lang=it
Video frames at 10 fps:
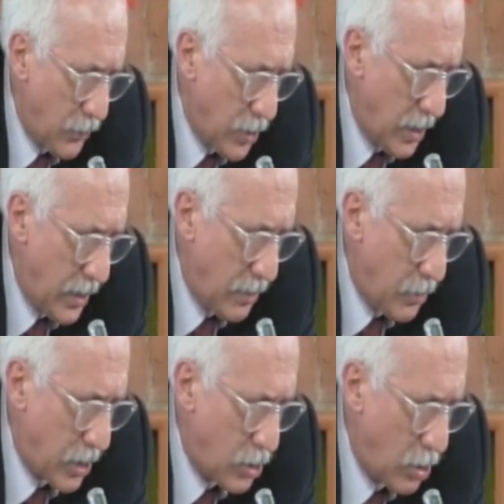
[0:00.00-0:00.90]
dei
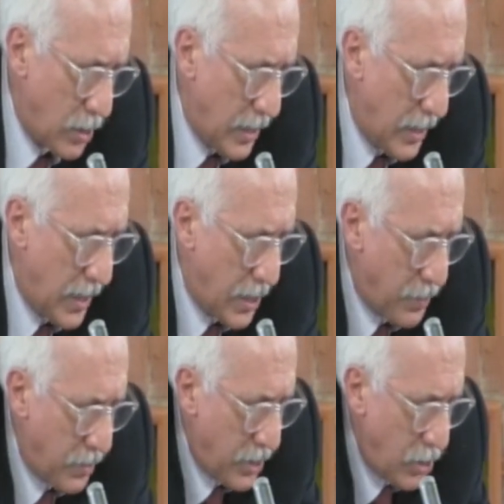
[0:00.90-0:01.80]
laboratori delle
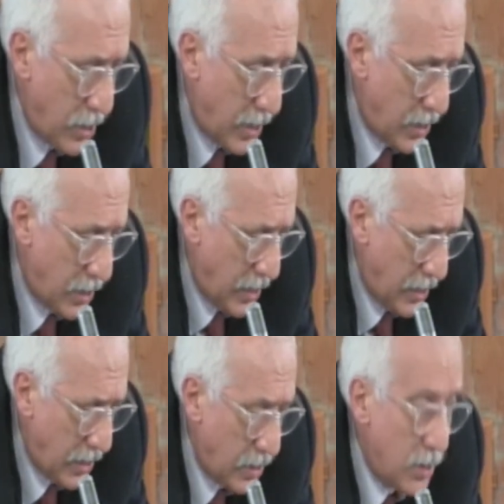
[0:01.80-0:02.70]
ARPA meridionali
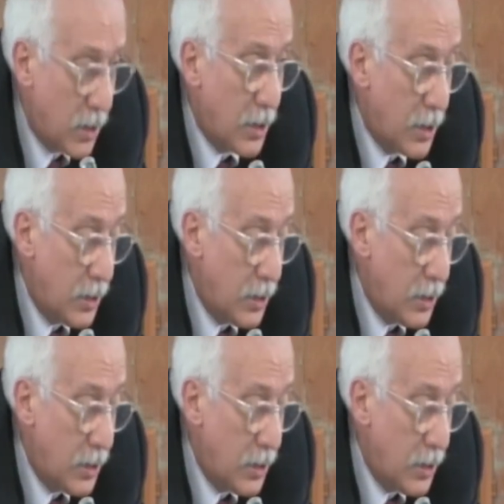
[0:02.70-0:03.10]
è, è di